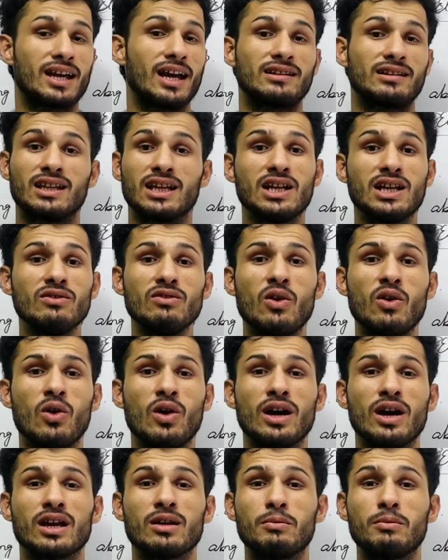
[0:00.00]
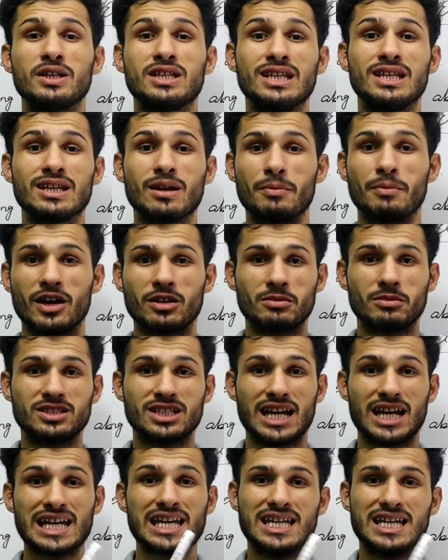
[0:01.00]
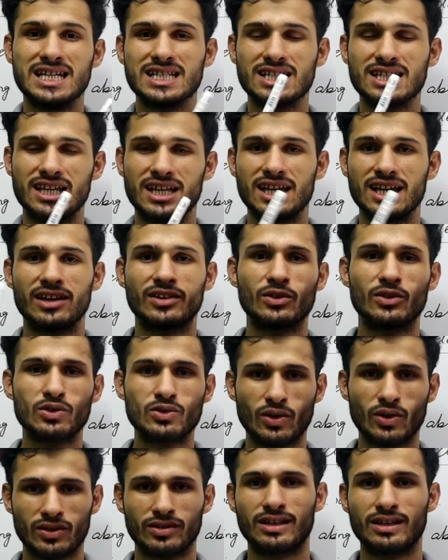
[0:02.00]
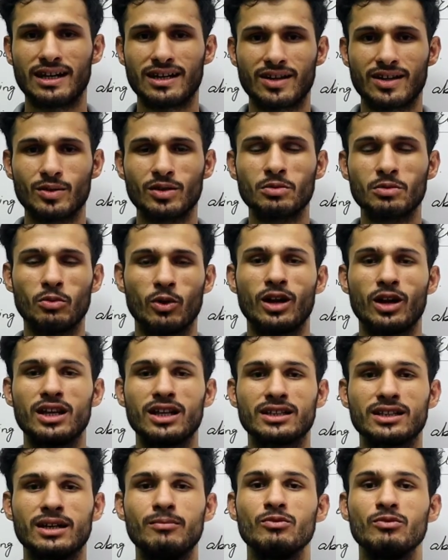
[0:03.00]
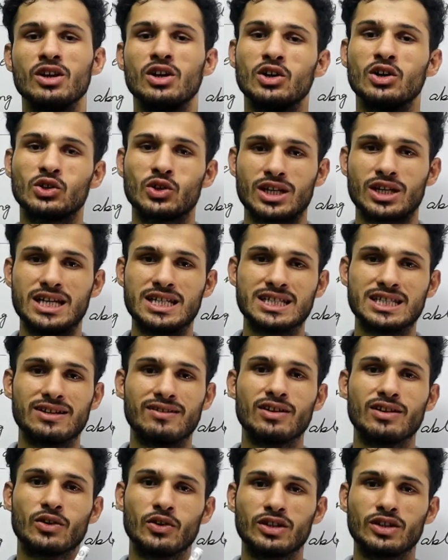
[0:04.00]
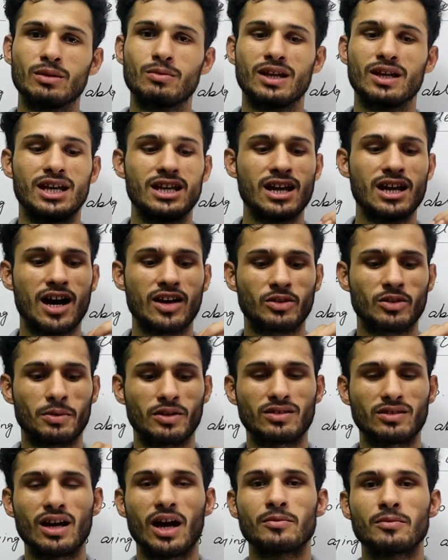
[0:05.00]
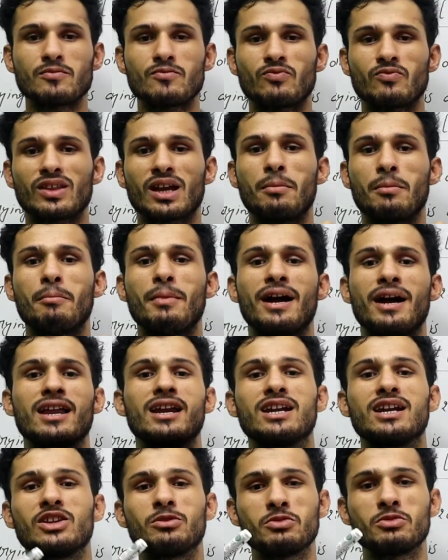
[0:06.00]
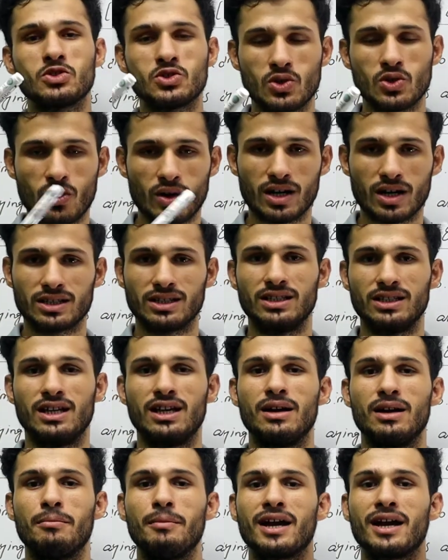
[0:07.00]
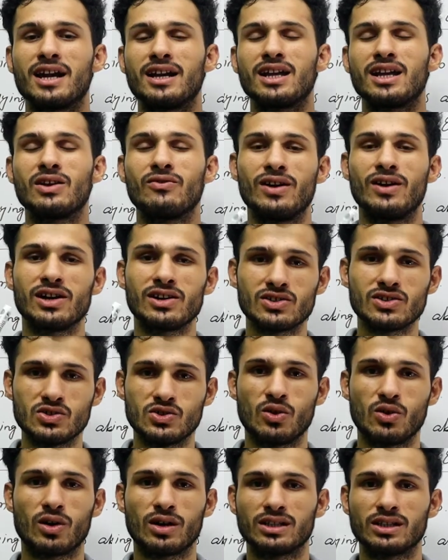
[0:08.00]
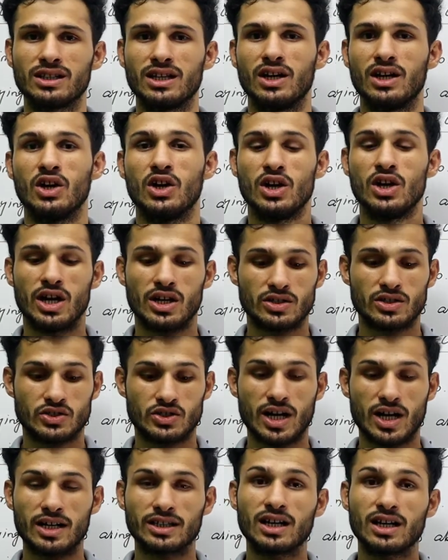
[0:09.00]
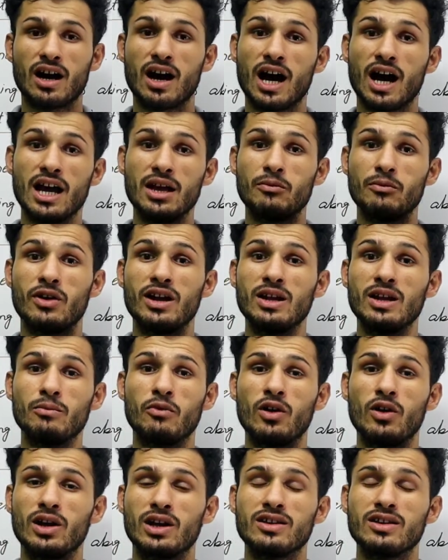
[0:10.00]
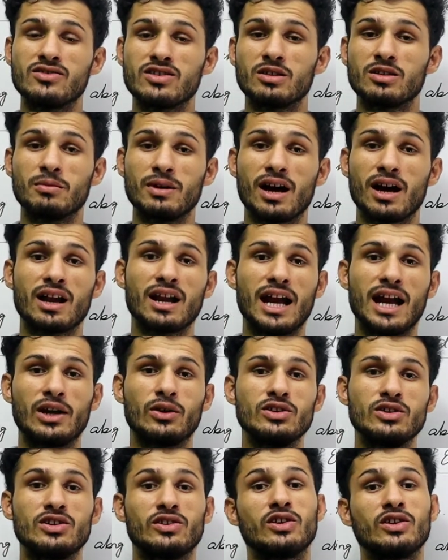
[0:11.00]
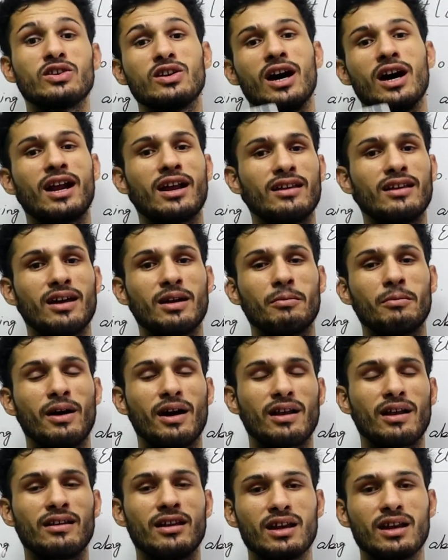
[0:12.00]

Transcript: कहते हैं ना वो कि बिजली के पास में जाना खींच लेगी ऐसा कुछ सेंटेंस बोला जाता है तो खींचने वाला कॉन्सेप्ट यही आसपास क्या मैग्नेटिज्म शो करती है मैग्नेटिक इफेक्ट शो करती है ज़्यादा हाई वाली वोल्टेज की में अगर लाइट हुई जैसे ग्यारह हज़ार बारह